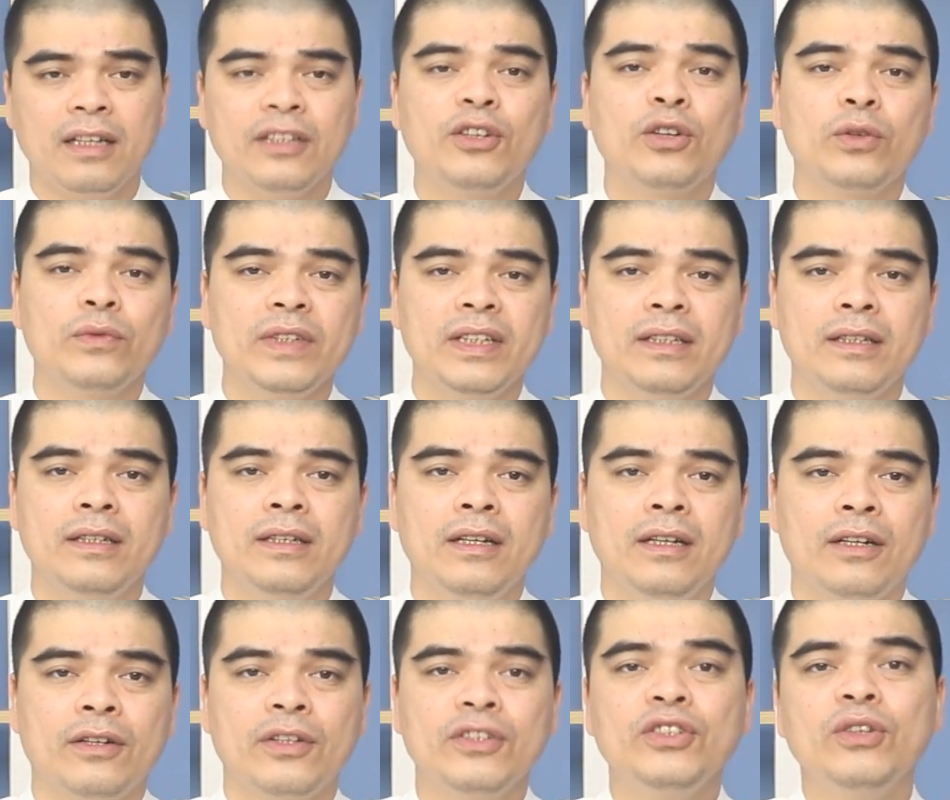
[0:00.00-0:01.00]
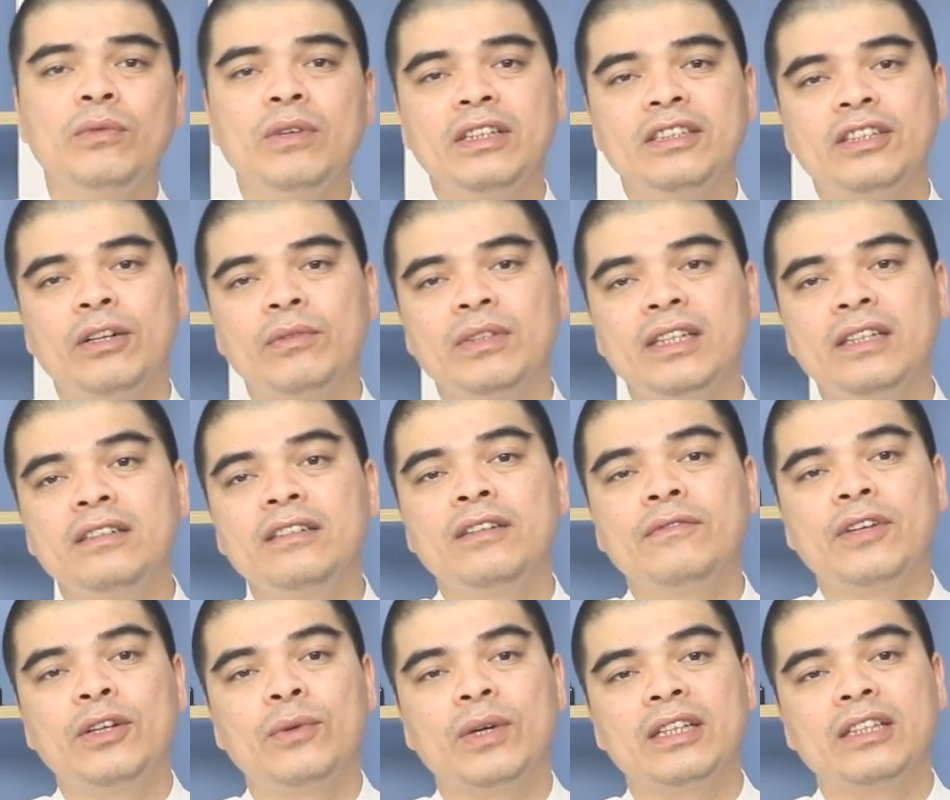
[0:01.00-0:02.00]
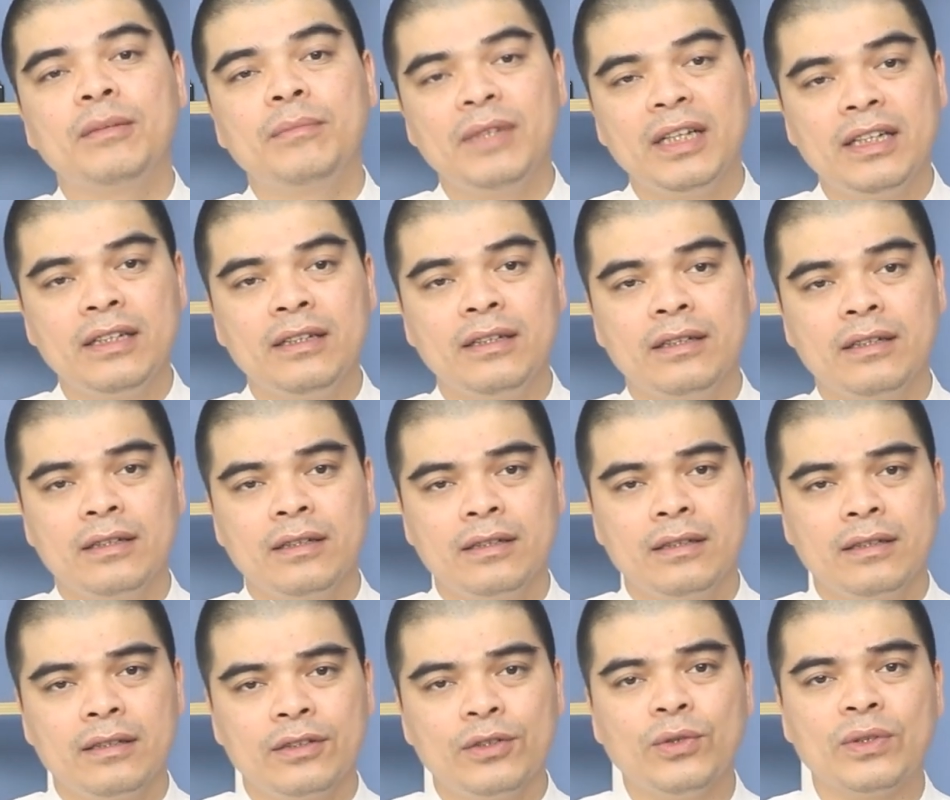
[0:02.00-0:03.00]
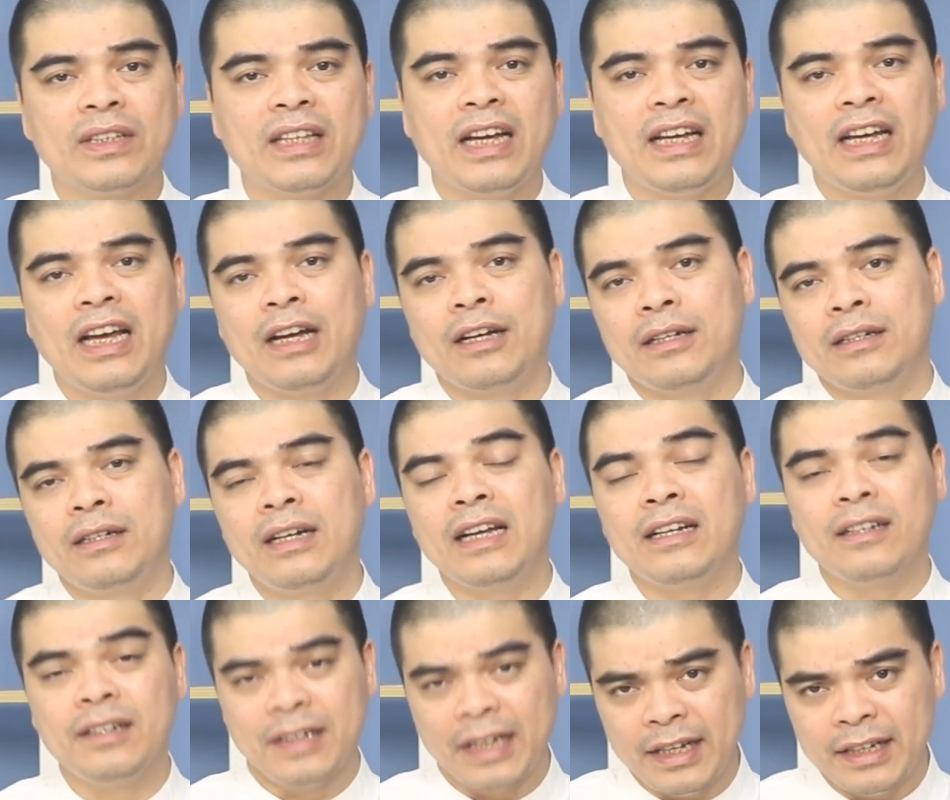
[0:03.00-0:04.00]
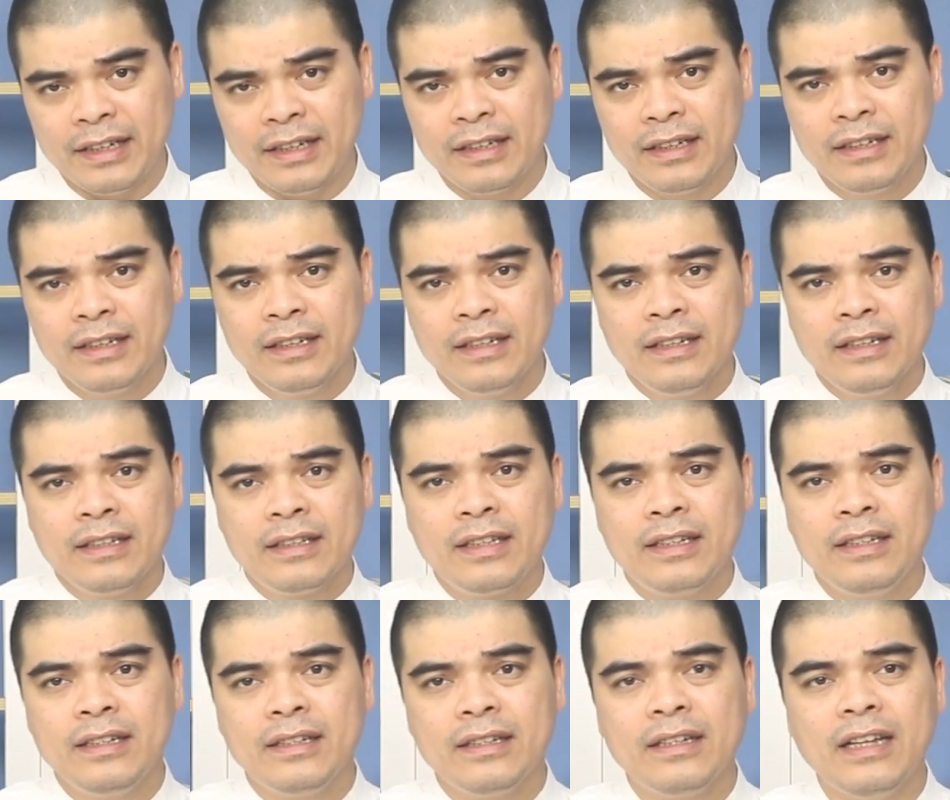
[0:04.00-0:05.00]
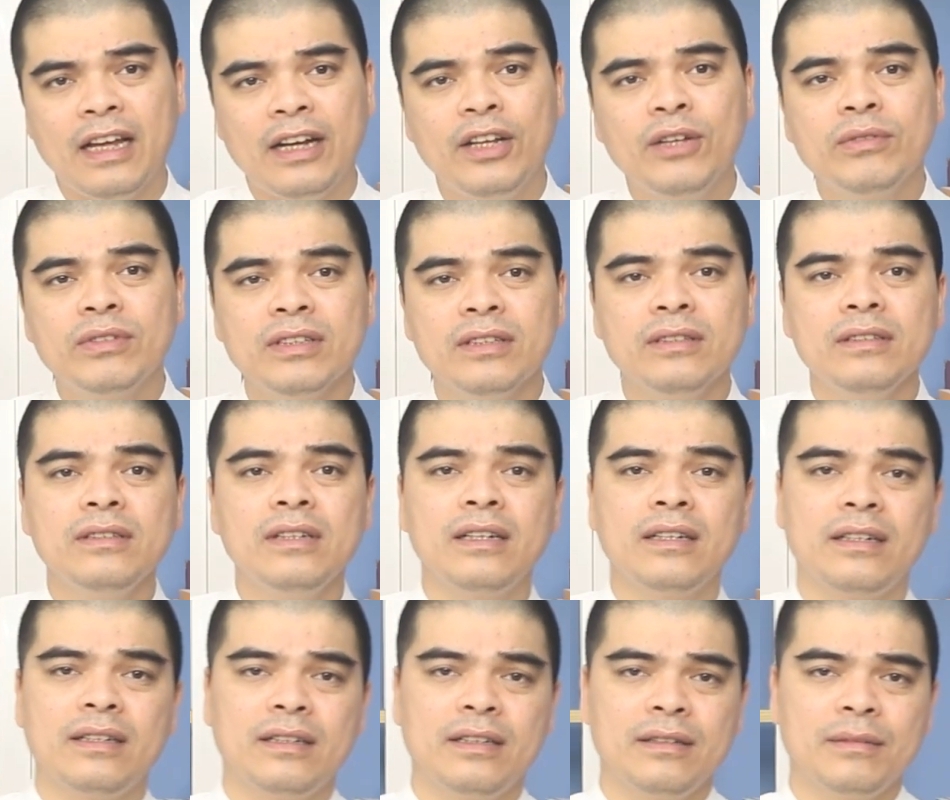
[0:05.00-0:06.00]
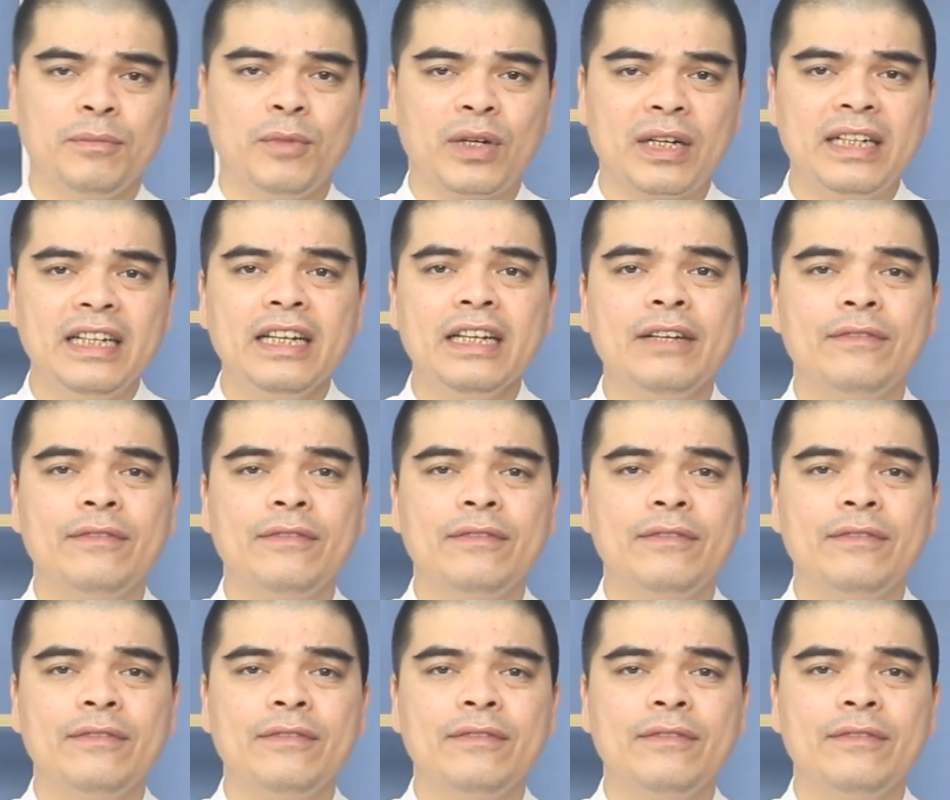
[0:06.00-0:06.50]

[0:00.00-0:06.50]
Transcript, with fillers: Thưa quý vị, nói chung ấy, trong cái tín ngưỡng văn hóa tâm linh tồn tại hàng ngàn đời nay ấy, thì để lưu giữ một cái nét